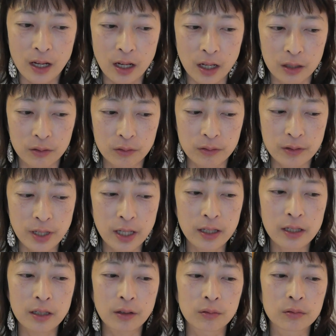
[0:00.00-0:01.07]
あの残
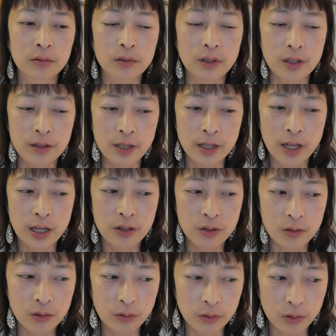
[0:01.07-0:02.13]
念なことにですね
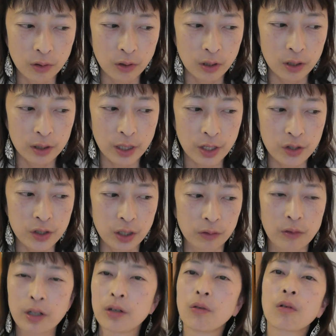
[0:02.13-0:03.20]
熱を出した
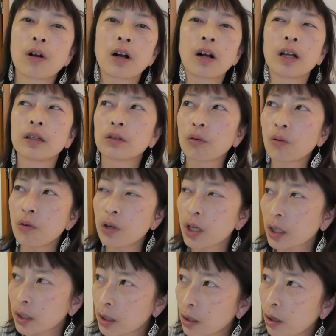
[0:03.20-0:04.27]
のが4日間と声
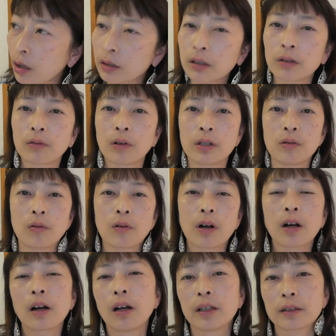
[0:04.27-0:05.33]
が出なかったのが4
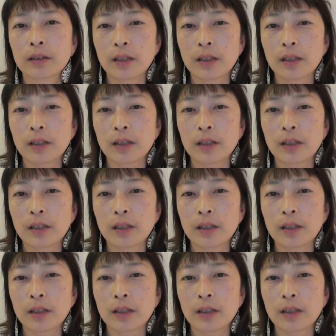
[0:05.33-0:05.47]
日間っ